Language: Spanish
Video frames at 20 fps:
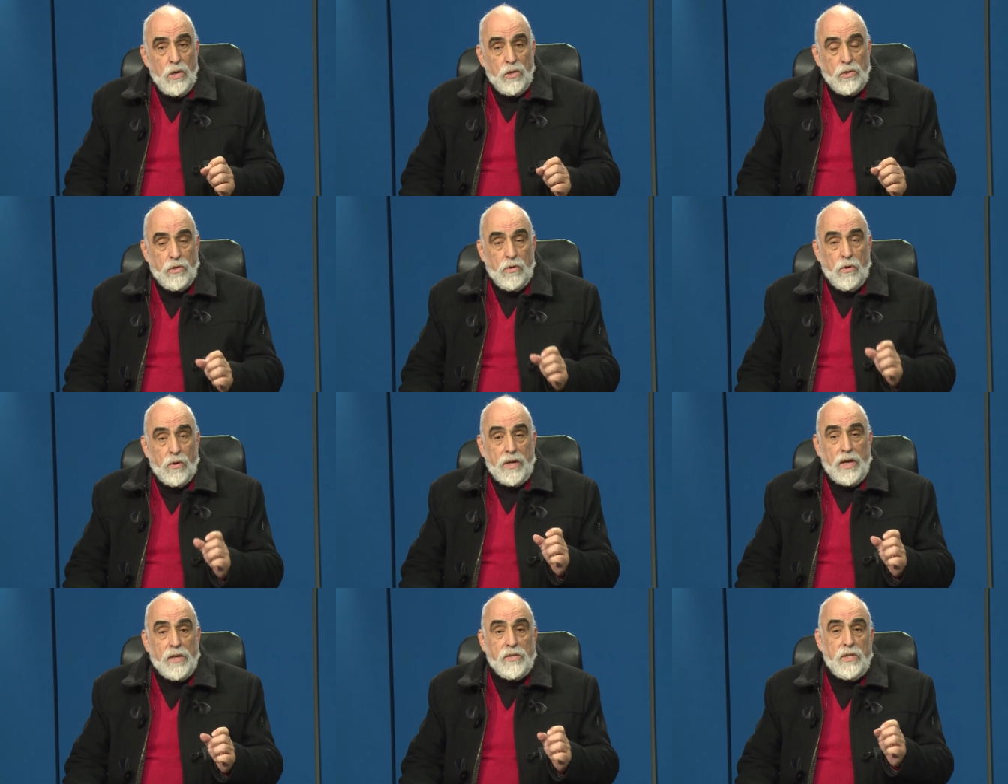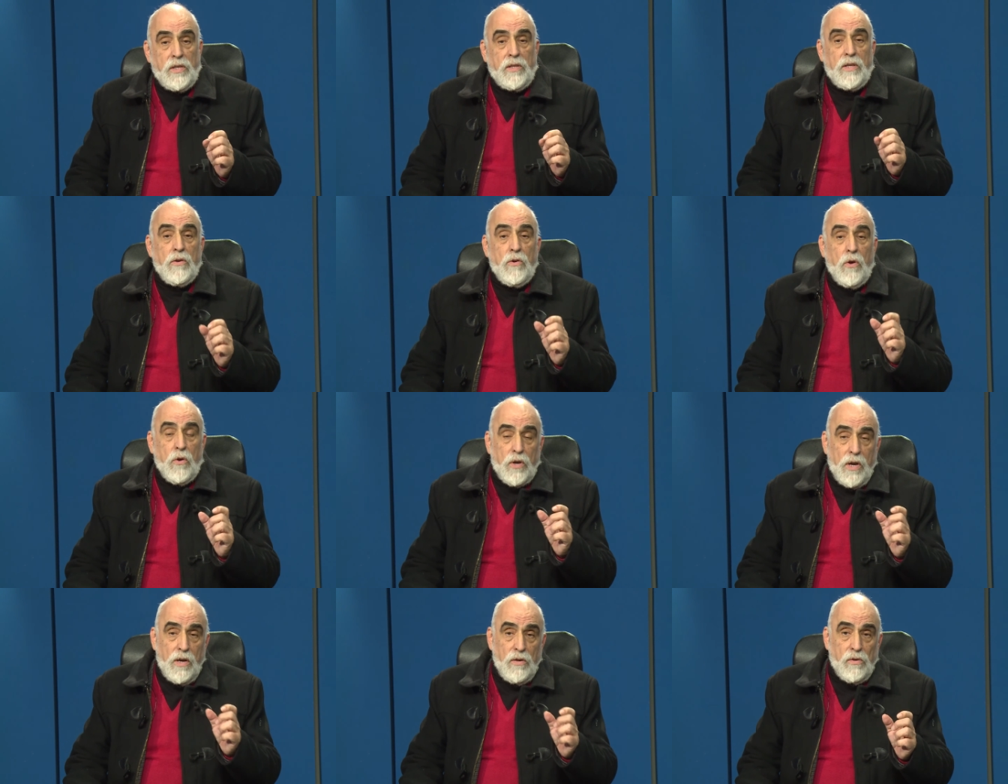sino que existen
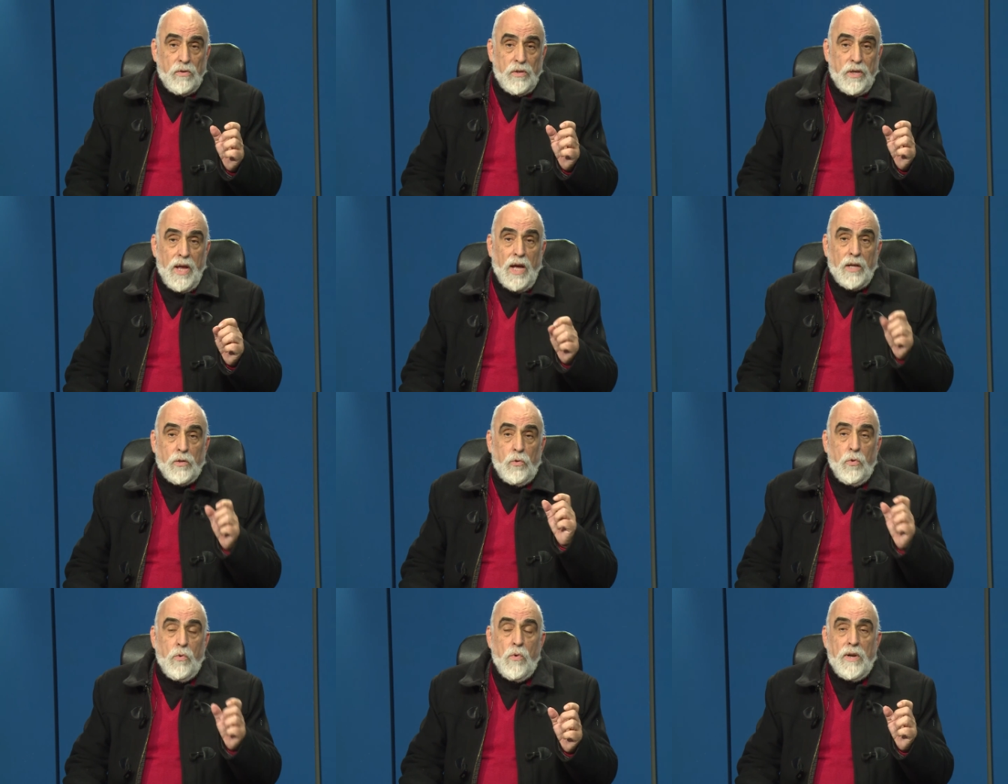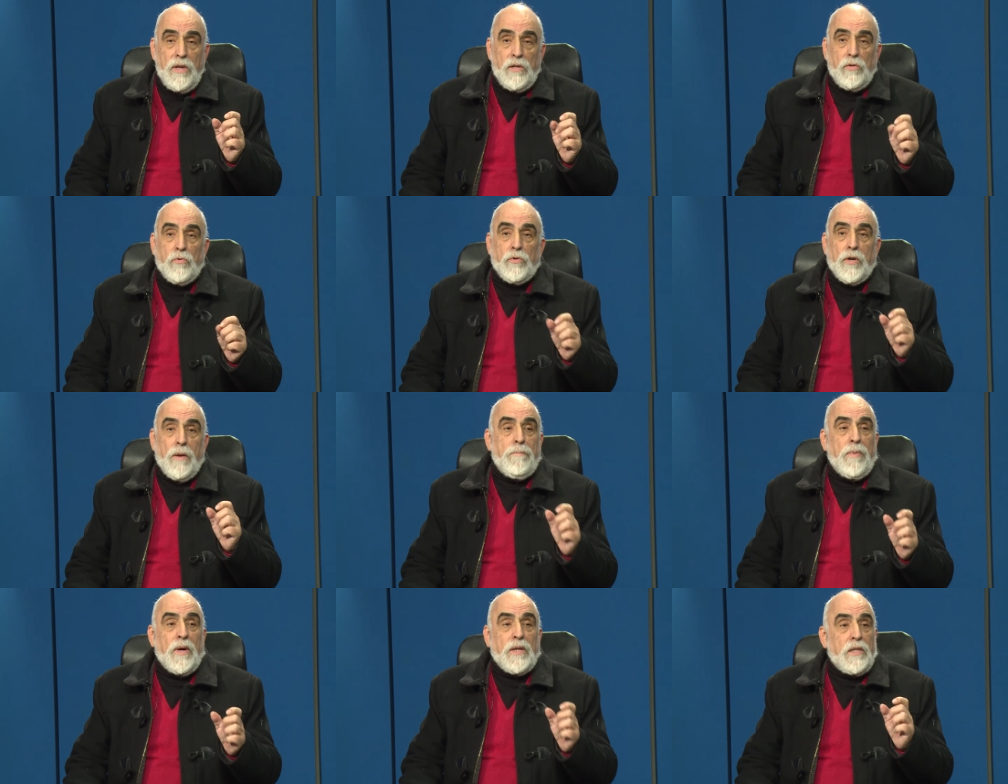órganos que actúan en
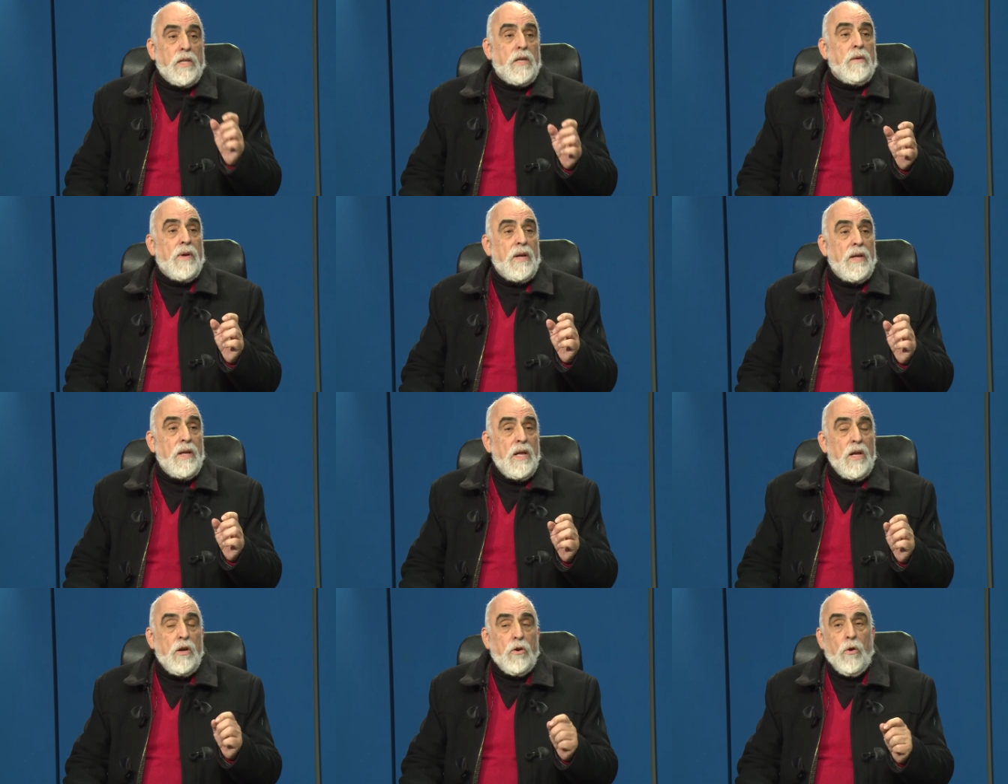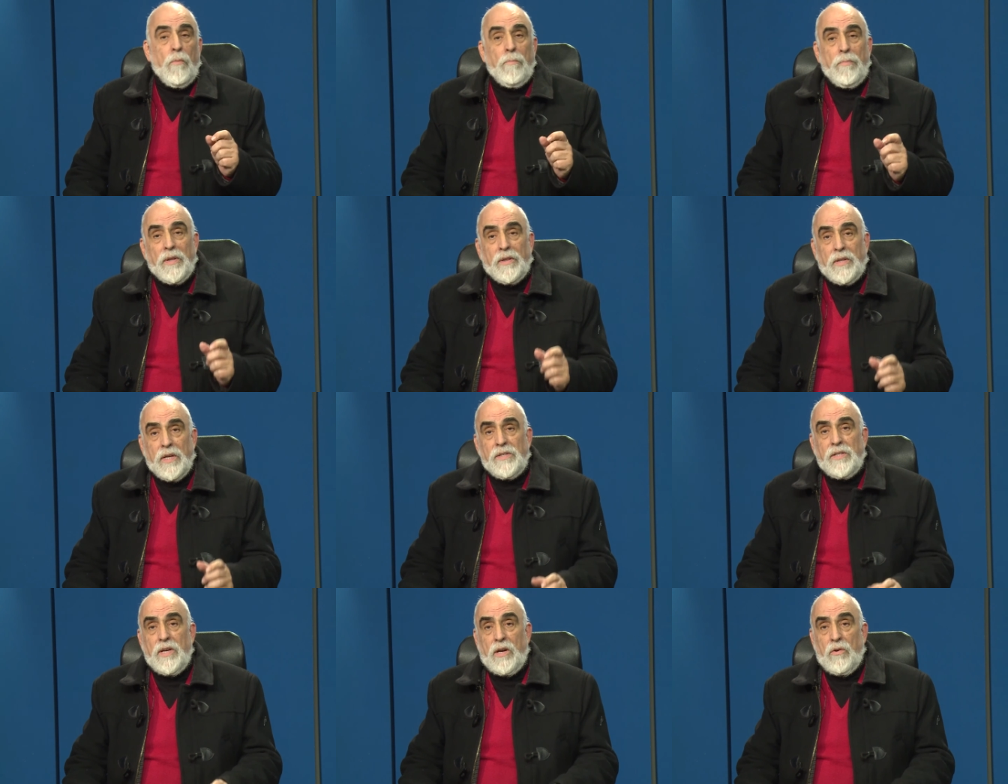sus respectivas
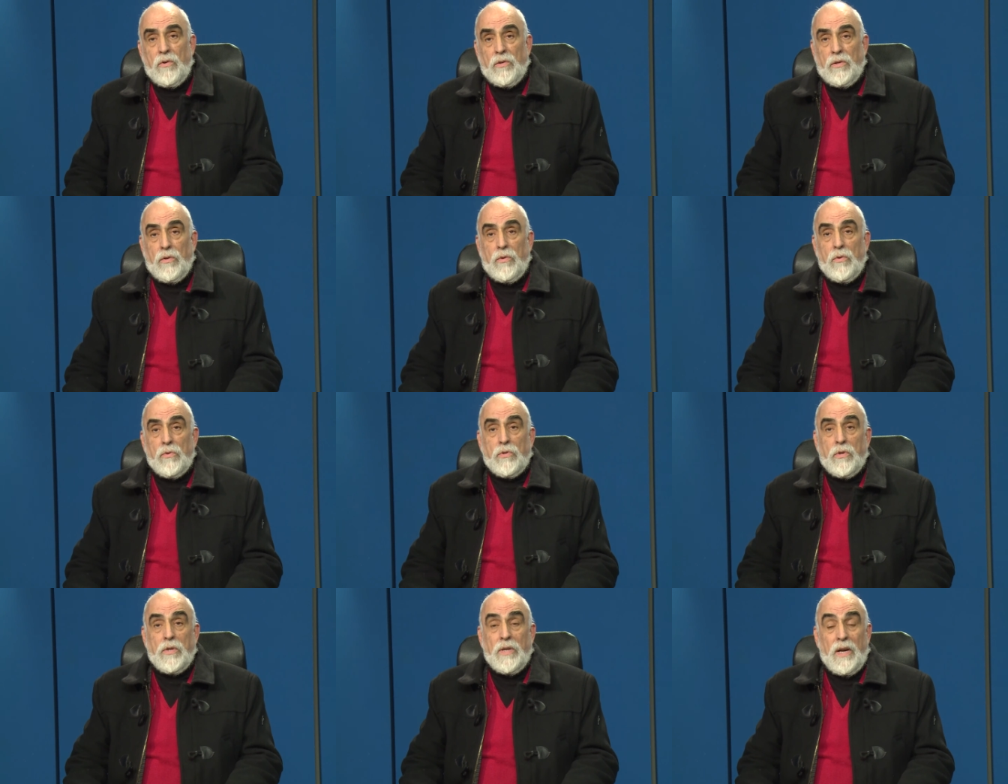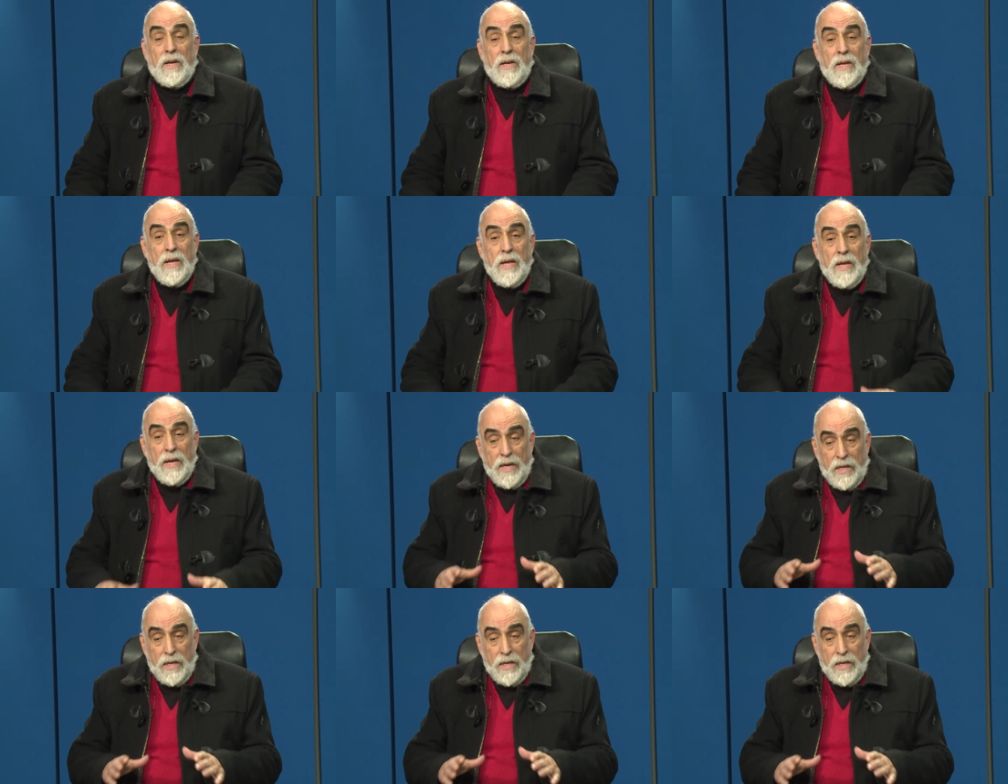competencias constitucionales.